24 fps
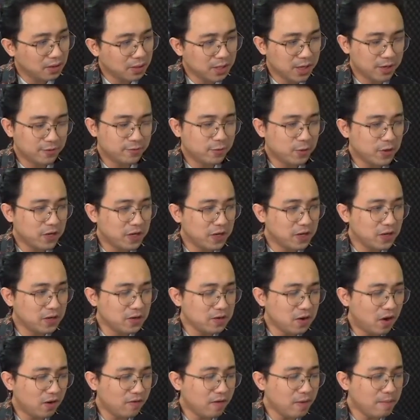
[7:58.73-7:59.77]
Người phụ nữ
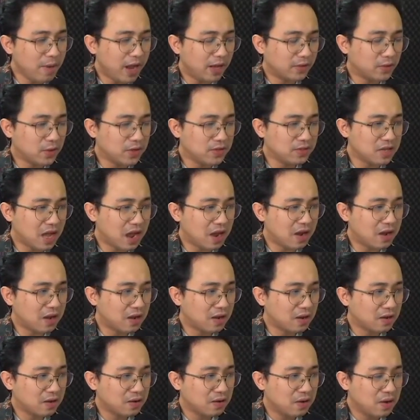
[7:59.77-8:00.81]
nói với mẹ tôi rằng
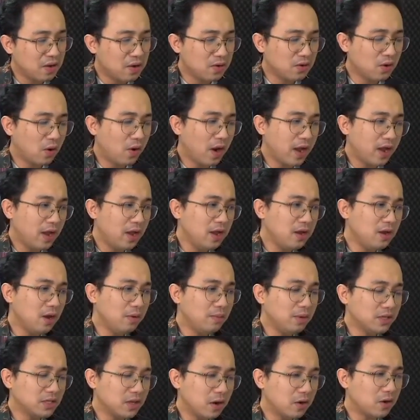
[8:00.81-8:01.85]
cô ấy
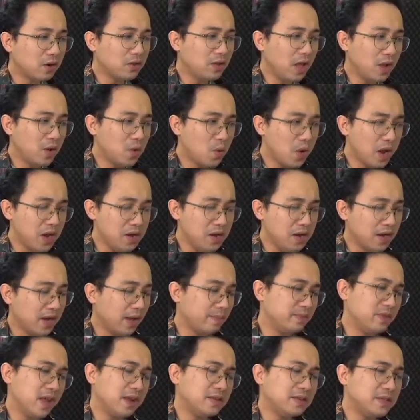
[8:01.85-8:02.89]
không bao giờ có thể quên được
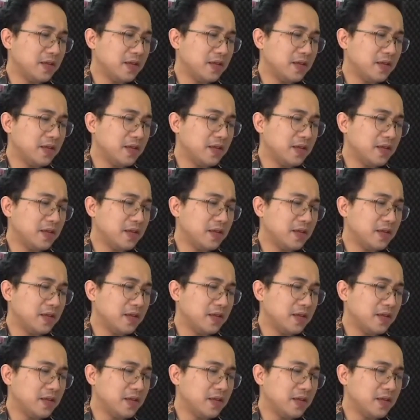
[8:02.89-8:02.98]
cảm giác